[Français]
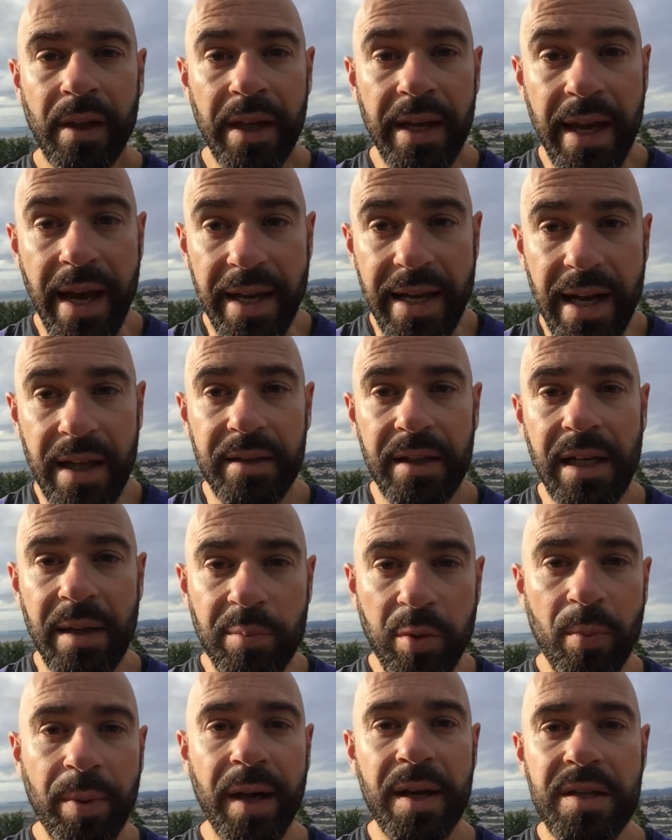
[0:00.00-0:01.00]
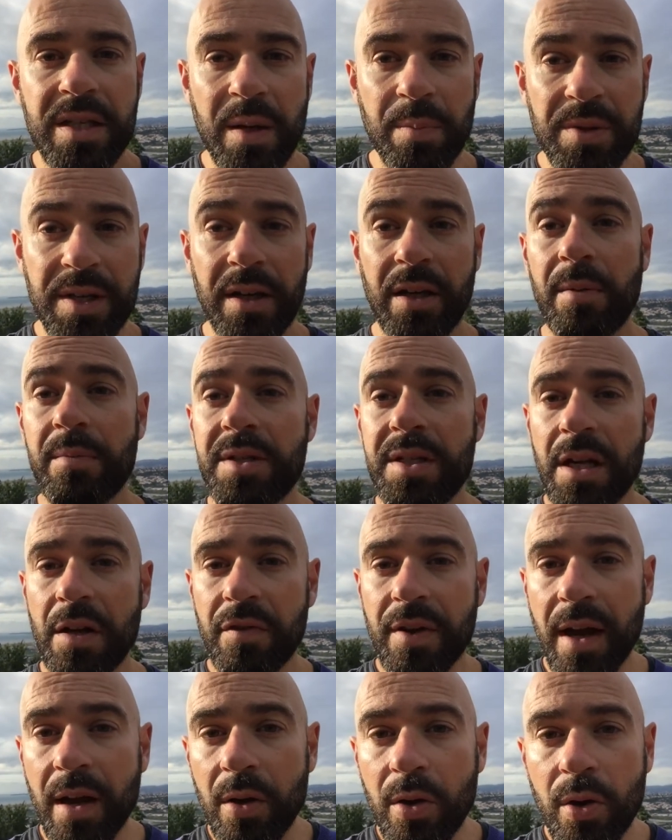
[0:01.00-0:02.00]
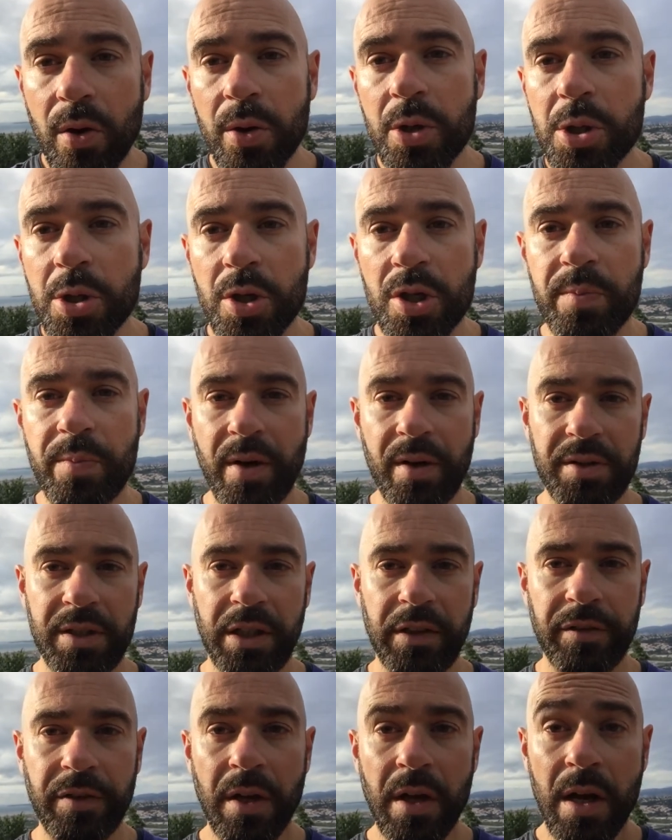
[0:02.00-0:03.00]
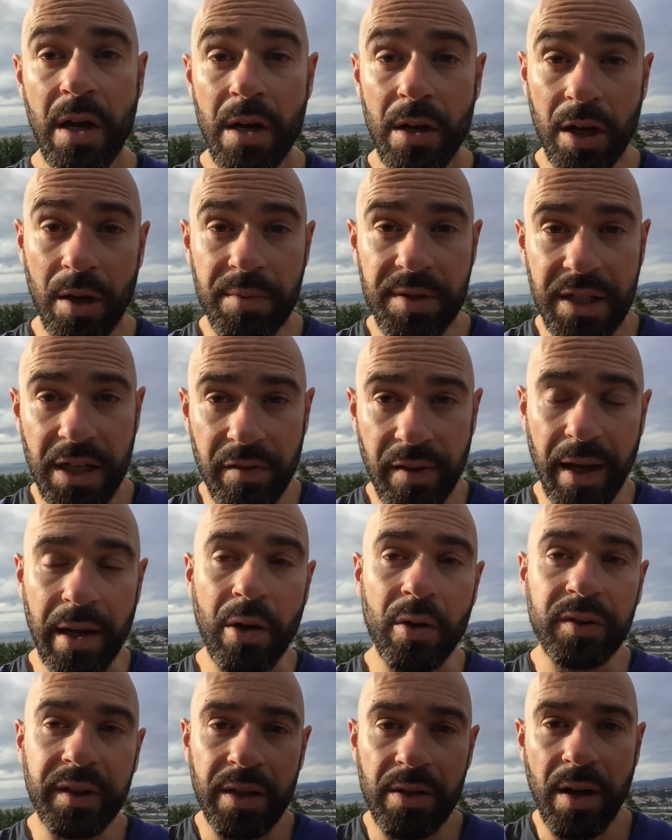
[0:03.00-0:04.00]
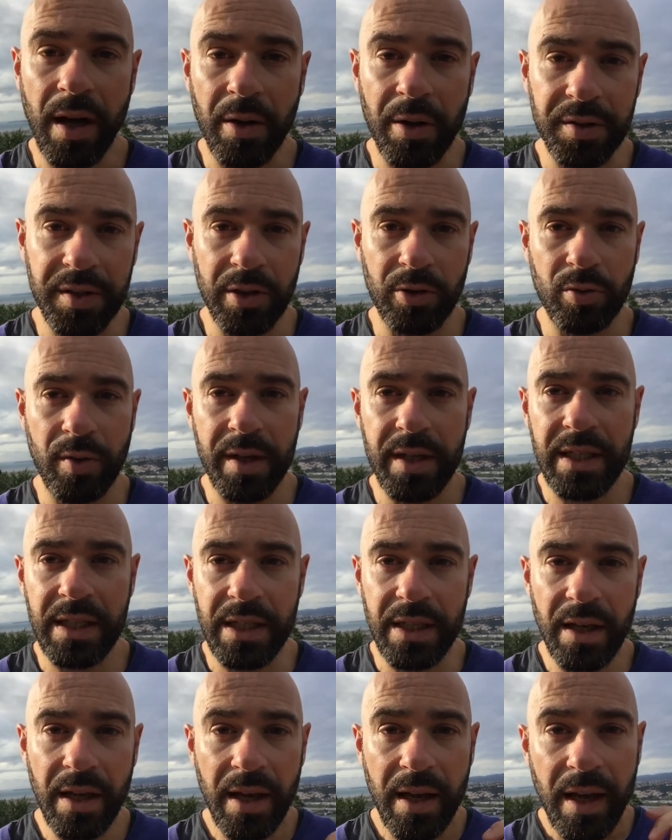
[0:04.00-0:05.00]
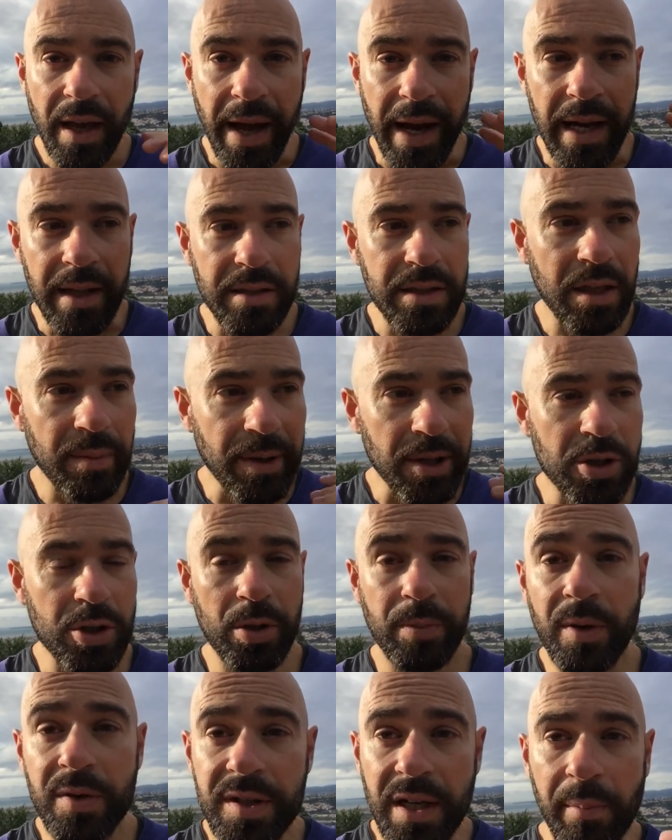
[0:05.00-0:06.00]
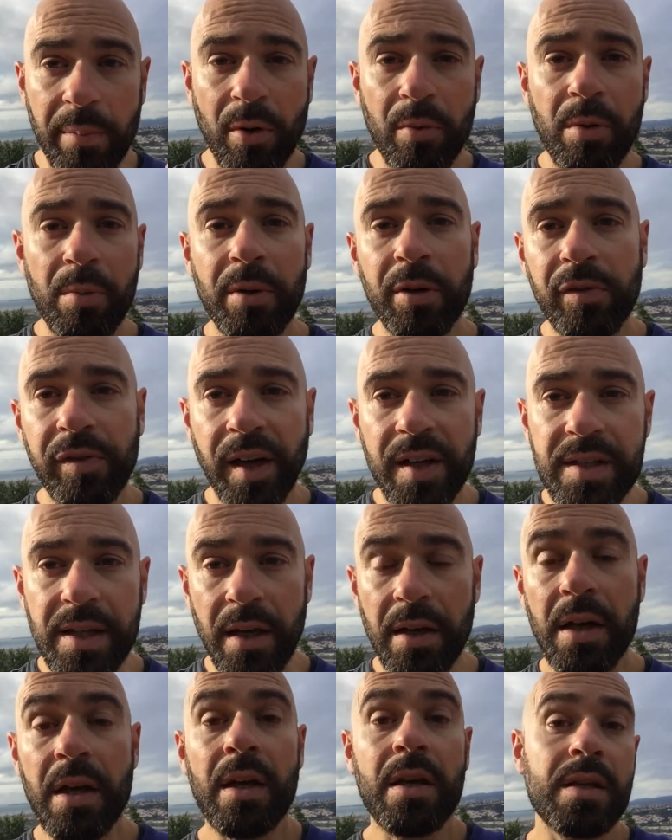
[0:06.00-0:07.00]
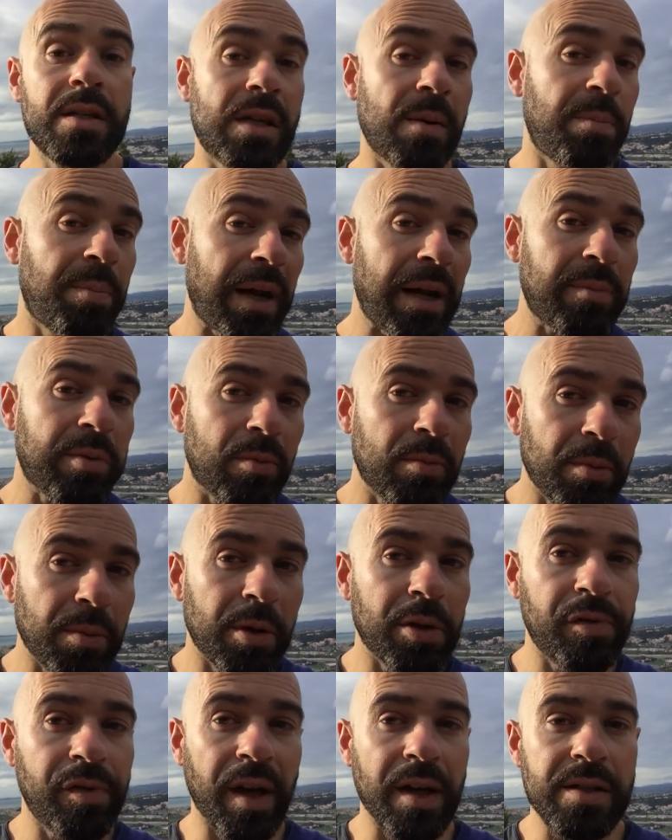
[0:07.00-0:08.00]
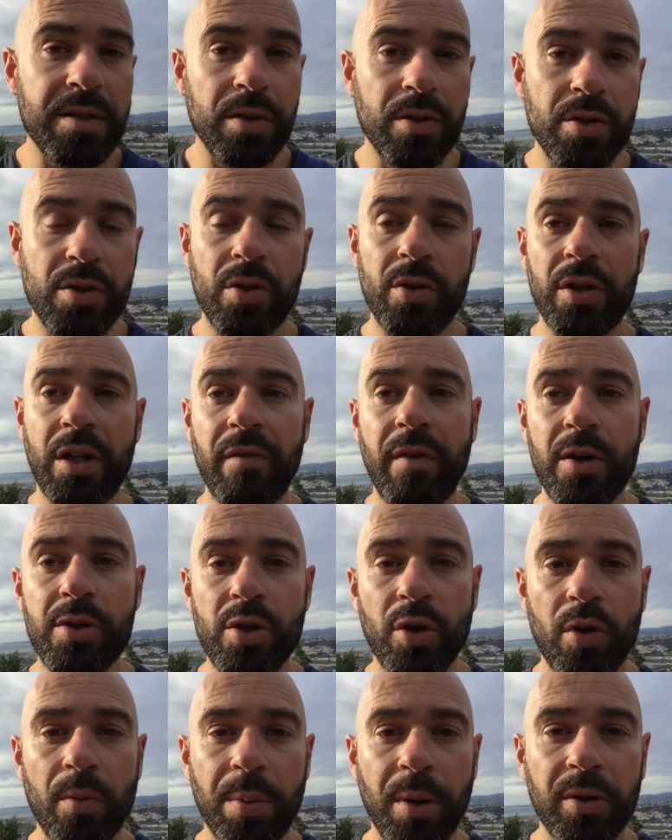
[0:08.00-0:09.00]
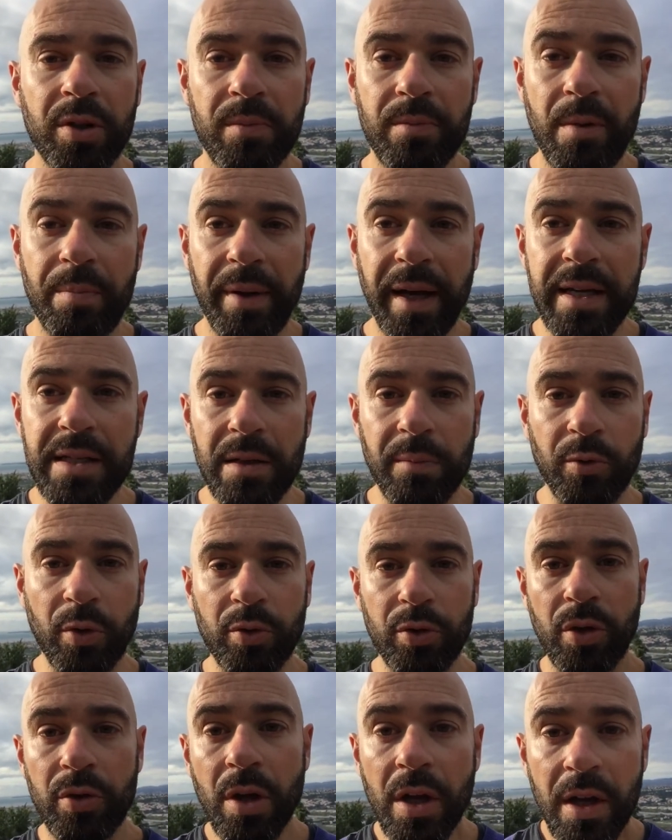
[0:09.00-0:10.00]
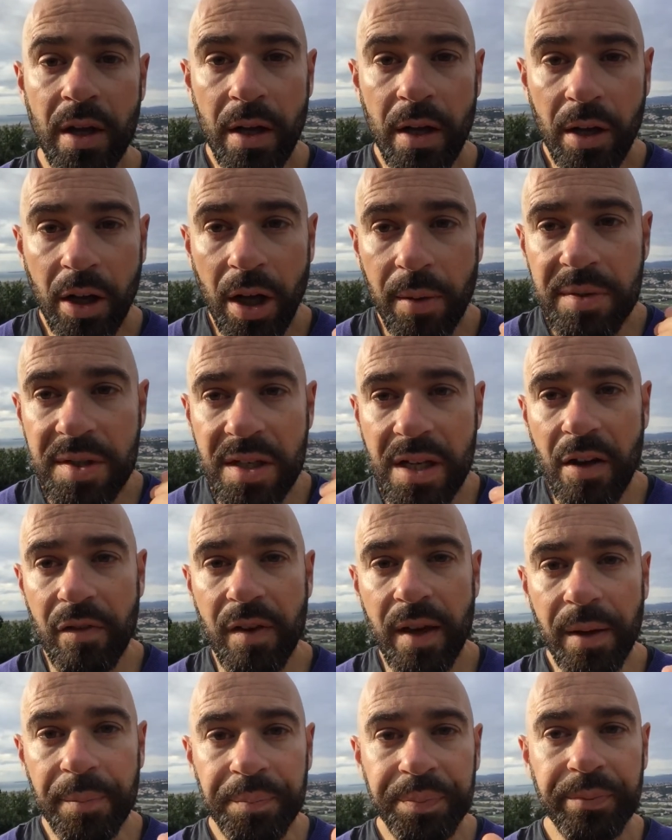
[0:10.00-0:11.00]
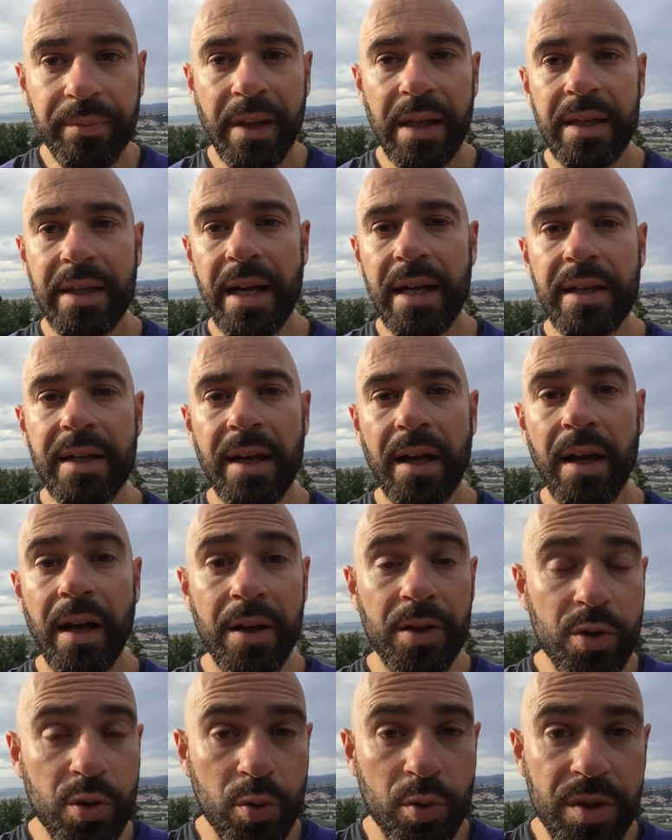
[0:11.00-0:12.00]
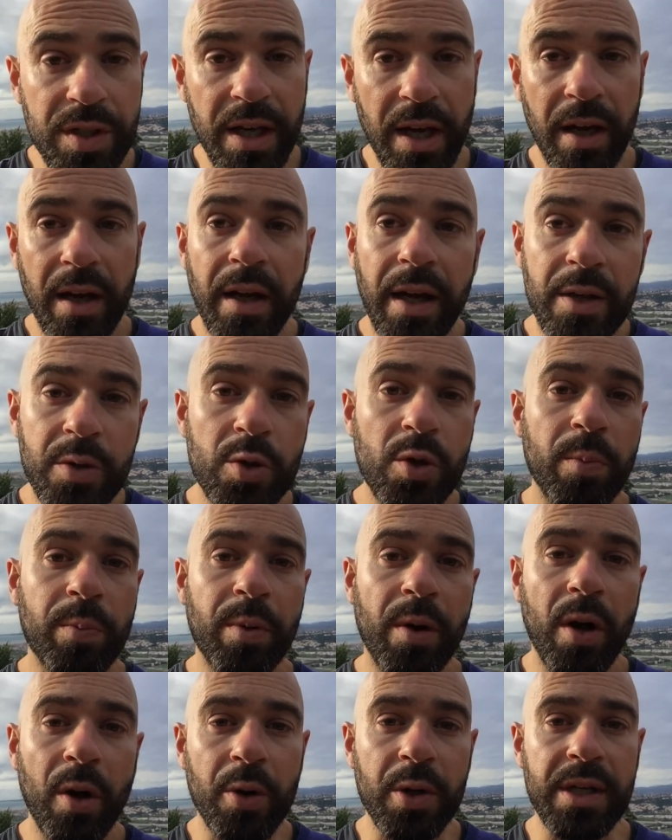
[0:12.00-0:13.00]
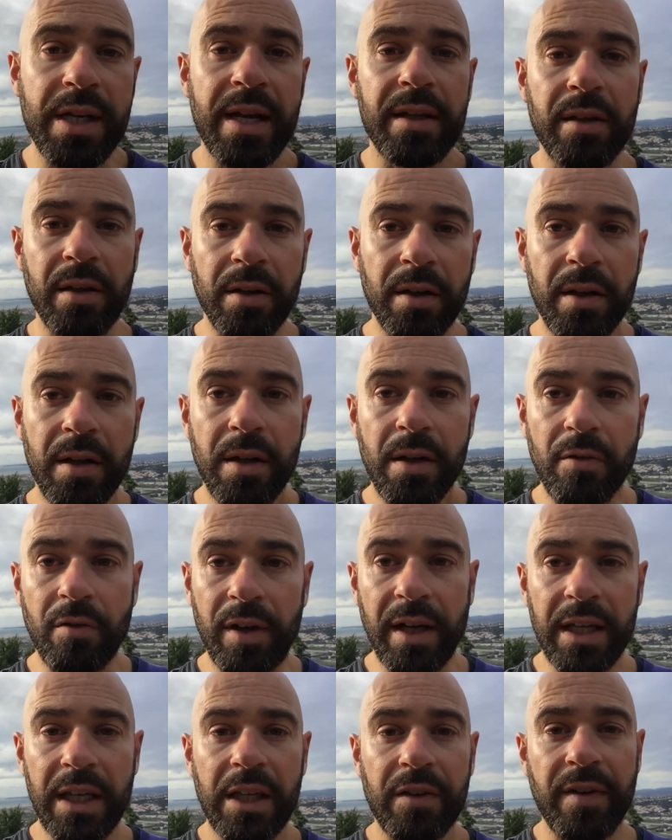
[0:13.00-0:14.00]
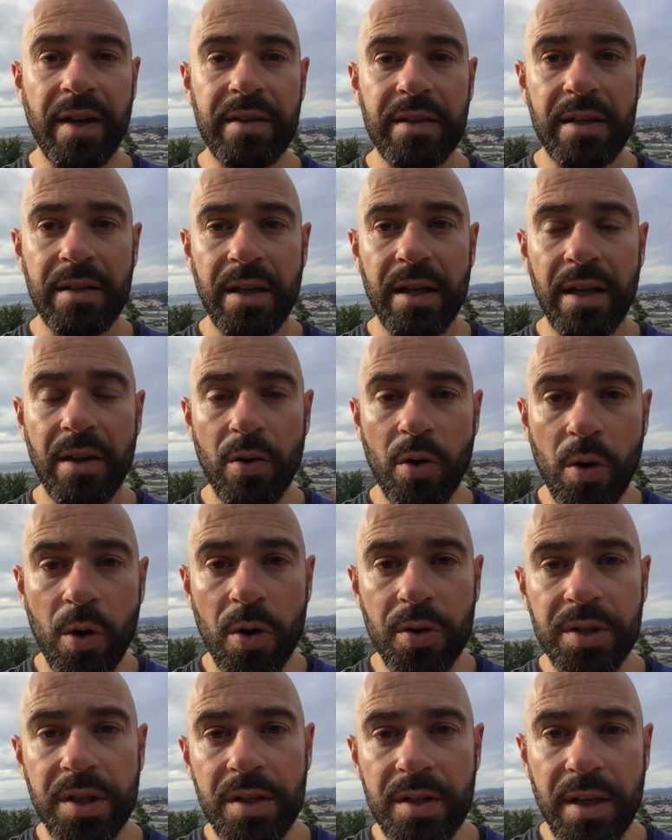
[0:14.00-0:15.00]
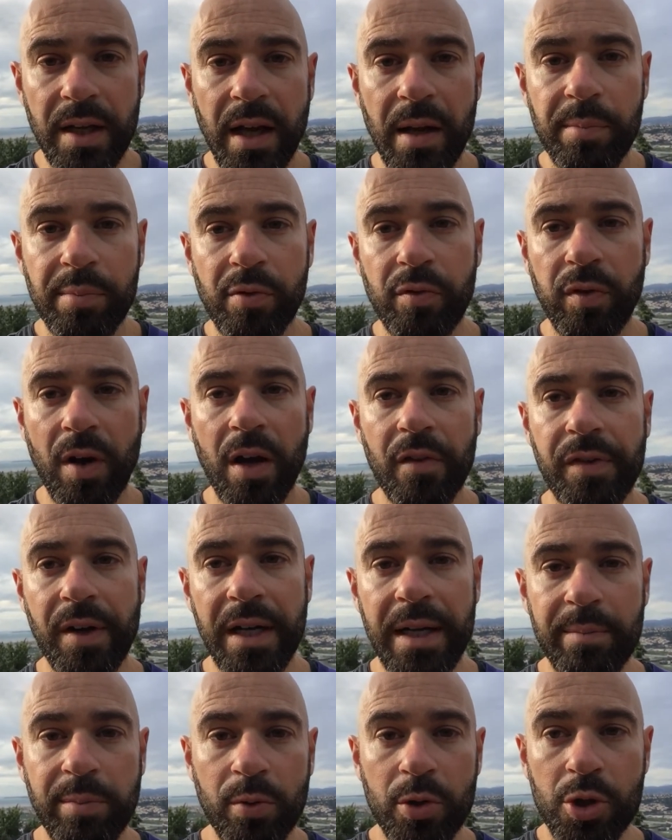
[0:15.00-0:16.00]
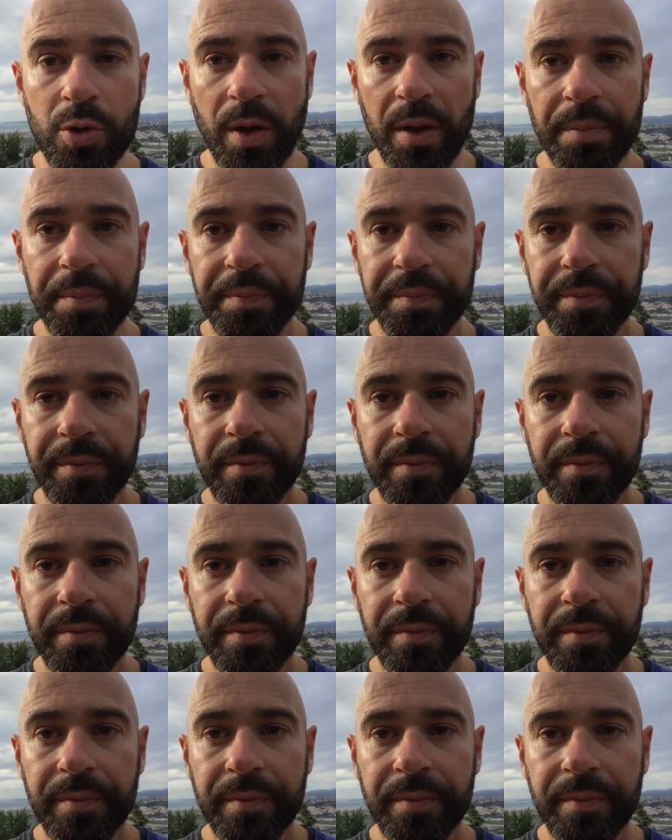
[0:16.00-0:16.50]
et à garder les bons principes. C'est comme si tu avais un coach sportif, comme si tu avais un entraîneur à côté de toi qui allait te dire bah, justement c'est le bon moment de faire ça, c'est pas le bon moment de faire d'avoir ce comportement par exemple. Donc comme si tu avais quelqu'un, un soutien, un support, une aide voilà, qui va t'aider au quotidien à pouvoir faire les bons choix.